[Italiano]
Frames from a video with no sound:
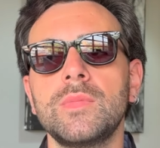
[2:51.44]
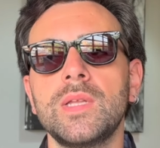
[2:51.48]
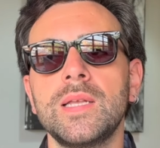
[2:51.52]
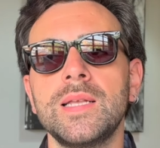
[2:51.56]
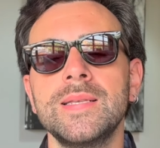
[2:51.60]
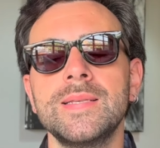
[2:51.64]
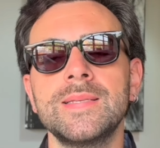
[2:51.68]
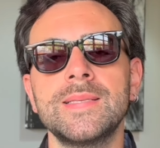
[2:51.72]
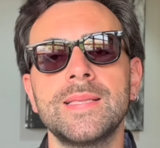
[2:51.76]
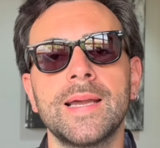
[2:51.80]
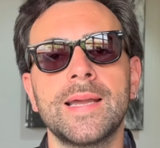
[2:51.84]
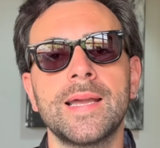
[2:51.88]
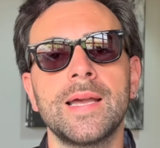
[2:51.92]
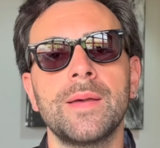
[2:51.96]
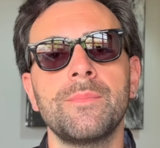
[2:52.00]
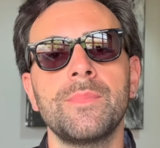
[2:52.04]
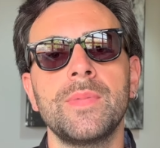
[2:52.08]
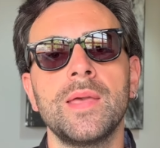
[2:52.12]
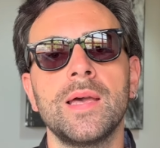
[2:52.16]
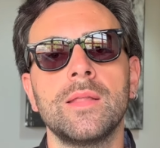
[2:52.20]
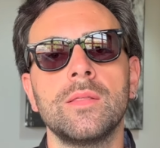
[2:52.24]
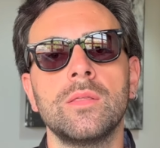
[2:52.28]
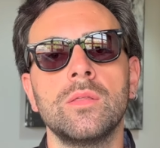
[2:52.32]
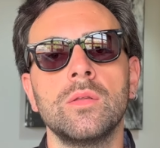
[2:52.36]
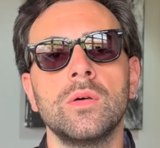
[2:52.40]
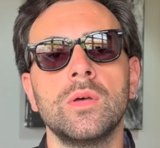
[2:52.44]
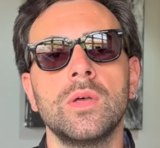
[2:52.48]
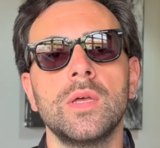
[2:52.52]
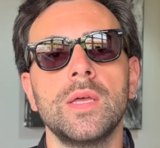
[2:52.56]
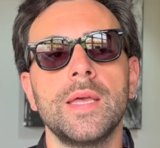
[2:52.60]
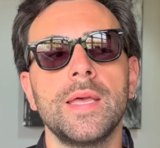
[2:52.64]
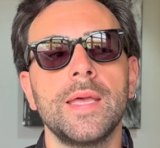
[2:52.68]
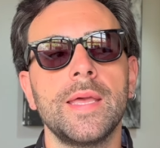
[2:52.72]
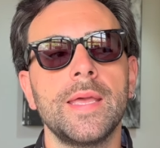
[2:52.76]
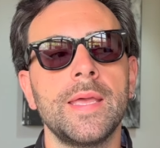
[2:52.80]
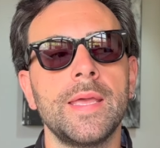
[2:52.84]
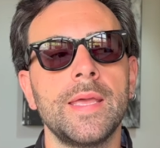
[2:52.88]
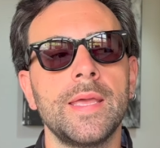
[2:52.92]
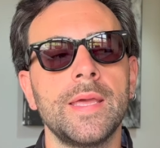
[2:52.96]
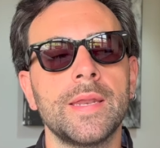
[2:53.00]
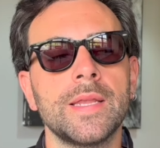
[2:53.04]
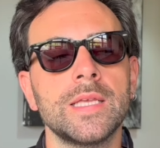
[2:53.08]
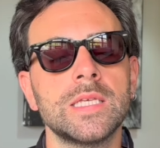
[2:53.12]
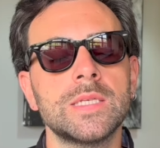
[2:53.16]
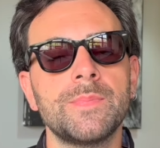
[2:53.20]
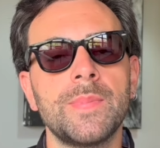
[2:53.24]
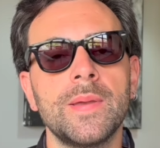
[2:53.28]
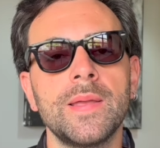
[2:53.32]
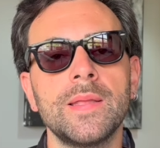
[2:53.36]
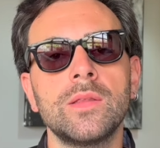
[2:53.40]
sta cambiando e
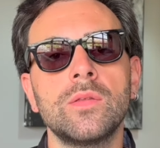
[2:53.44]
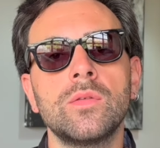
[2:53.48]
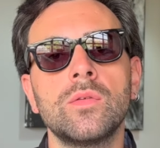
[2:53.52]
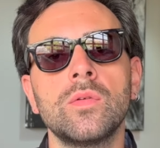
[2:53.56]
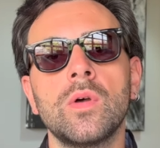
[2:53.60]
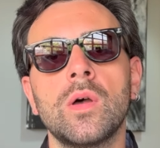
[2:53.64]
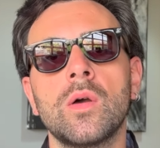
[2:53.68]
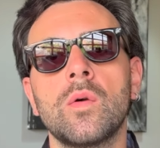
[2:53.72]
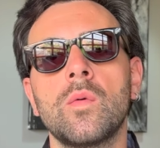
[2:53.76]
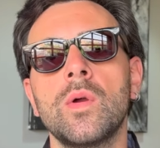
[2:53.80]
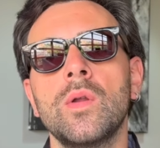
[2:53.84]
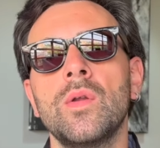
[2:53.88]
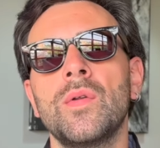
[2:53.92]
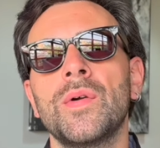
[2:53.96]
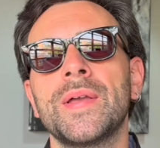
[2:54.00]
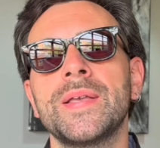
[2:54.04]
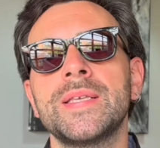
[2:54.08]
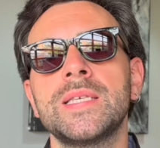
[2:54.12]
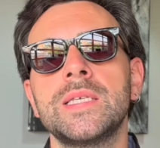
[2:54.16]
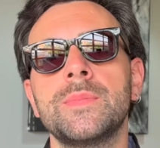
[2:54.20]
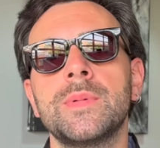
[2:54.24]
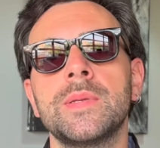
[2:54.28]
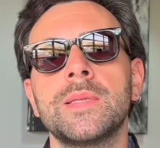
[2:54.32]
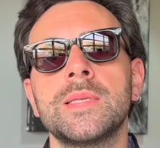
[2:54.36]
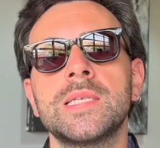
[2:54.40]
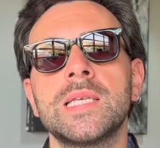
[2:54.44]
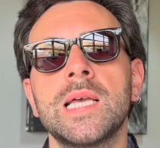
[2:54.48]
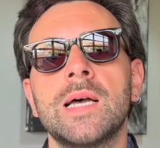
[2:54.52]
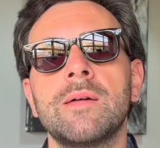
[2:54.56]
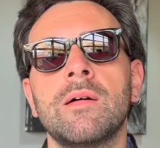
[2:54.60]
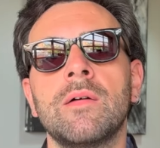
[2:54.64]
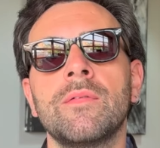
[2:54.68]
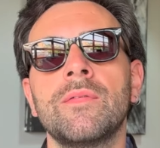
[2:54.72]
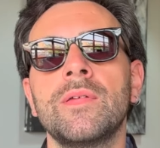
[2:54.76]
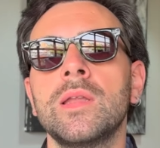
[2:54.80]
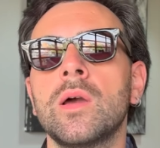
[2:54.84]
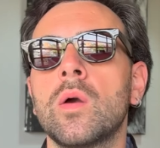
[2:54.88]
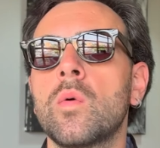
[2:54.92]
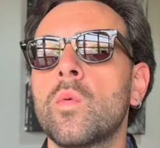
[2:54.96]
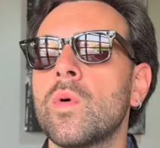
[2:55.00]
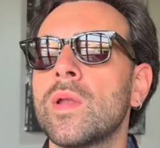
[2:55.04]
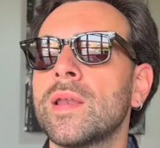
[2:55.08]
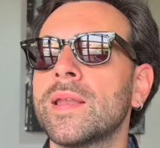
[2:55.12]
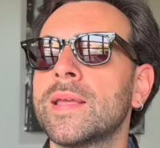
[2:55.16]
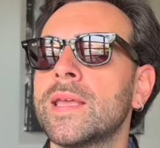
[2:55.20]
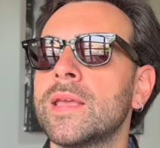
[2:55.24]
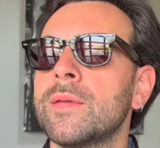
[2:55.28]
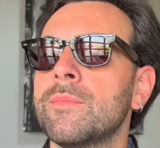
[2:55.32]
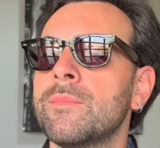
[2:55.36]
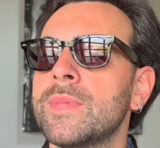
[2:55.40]
rispetto a quello che si pensava fino a
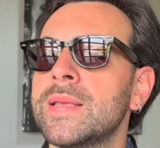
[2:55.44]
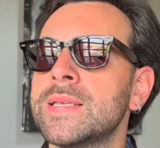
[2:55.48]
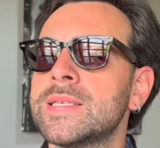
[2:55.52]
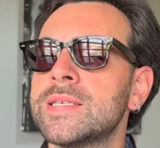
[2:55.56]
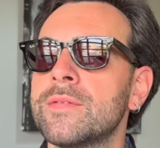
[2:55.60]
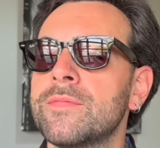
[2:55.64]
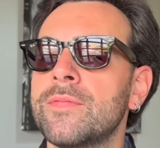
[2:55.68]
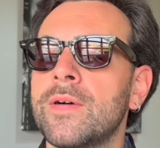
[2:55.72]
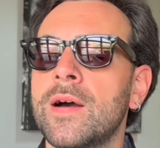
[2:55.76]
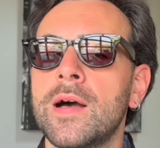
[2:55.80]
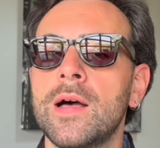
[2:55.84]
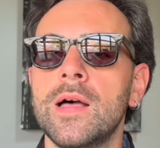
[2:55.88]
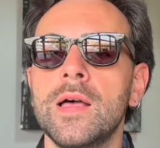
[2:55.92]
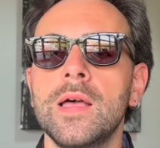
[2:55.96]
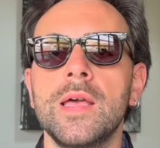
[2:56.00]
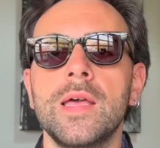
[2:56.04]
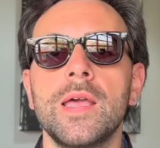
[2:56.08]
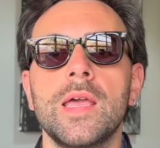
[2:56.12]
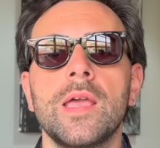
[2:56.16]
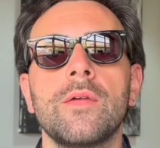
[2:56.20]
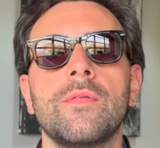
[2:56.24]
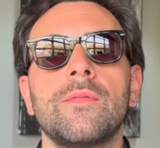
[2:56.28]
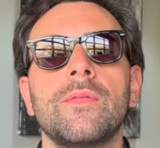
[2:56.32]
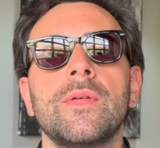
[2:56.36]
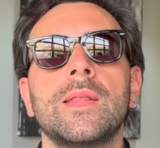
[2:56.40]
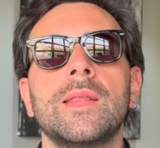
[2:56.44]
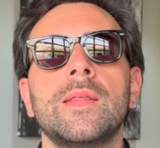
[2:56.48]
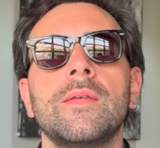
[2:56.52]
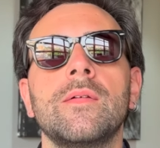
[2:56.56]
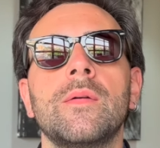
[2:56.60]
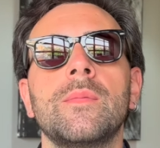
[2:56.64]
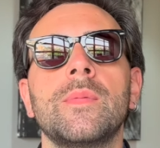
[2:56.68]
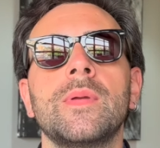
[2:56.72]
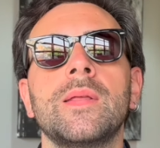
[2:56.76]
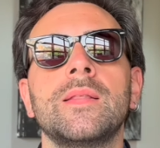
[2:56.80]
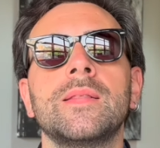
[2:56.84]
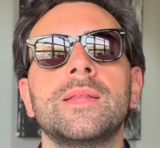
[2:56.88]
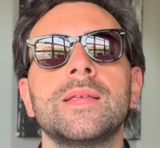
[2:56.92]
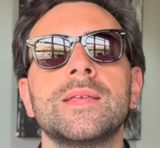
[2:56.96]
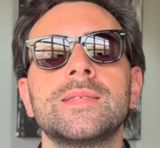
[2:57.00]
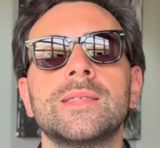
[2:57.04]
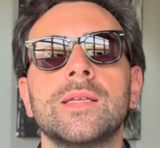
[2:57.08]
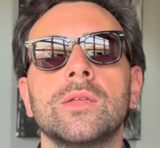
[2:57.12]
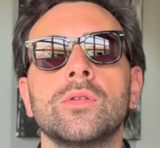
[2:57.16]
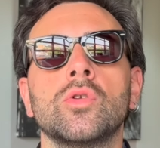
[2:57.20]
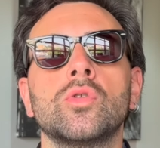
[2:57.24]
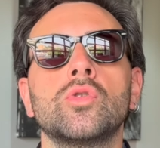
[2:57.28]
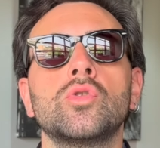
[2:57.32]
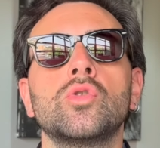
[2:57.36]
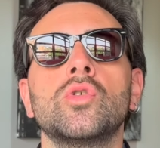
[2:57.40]
qualche mese fa effettivamente è
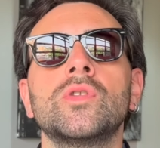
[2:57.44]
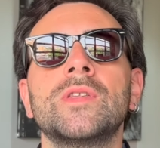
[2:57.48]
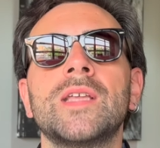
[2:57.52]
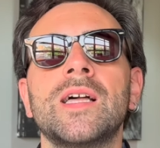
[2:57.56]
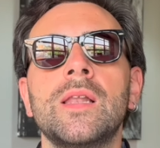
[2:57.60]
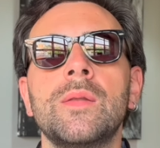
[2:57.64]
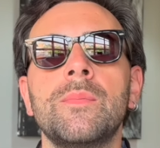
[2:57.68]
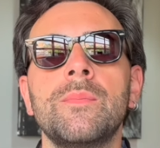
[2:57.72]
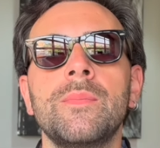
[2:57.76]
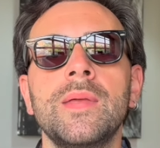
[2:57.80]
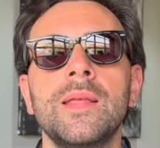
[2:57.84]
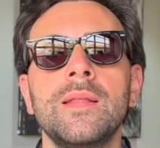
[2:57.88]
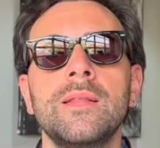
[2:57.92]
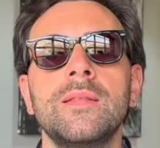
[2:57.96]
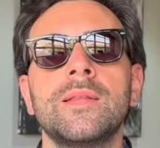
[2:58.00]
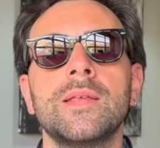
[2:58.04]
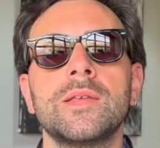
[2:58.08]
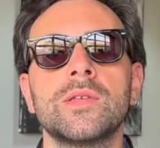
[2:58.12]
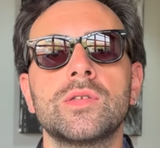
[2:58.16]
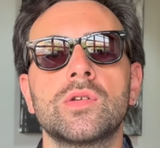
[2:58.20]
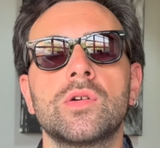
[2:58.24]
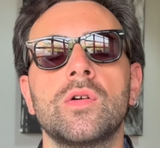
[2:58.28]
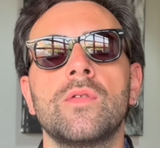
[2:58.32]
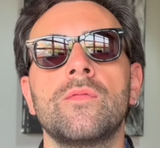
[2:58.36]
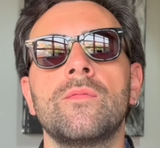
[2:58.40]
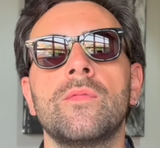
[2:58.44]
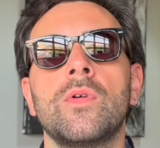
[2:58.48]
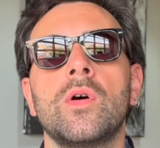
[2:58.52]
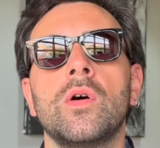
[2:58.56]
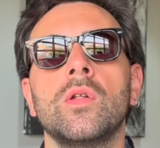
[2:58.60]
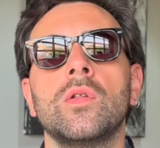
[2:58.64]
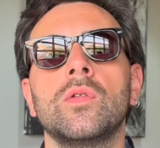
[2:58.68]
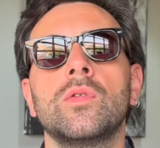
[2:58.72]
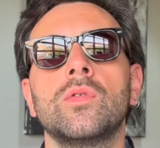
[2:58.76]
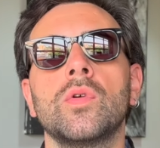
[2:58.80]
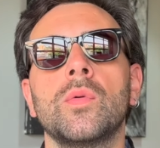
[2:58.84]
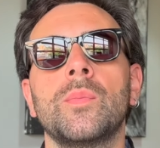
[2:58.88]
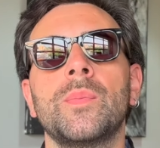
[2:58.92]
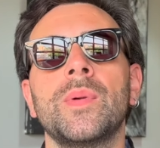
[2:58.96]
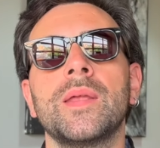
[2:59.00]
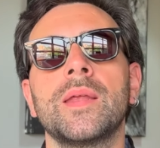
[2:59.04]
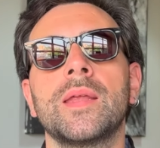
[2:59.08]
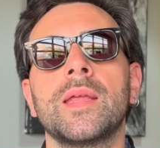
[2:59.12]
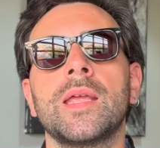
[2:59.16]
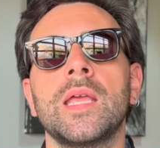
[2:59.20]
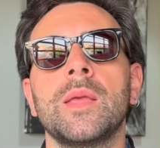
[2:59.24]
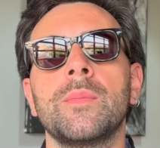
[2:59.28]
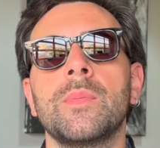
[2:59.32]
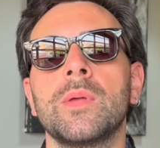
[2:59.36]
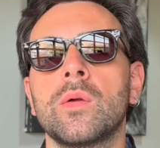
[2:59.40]
stato totalmente sconvolto
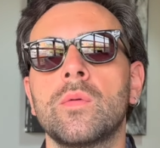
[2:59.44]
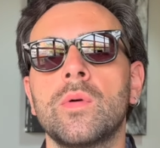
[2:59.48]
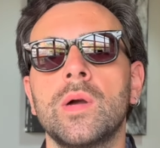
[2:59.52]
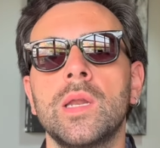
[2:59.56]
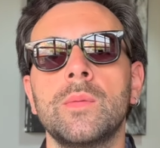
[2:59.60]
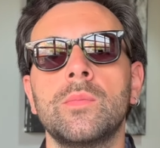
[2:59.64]
perché per quale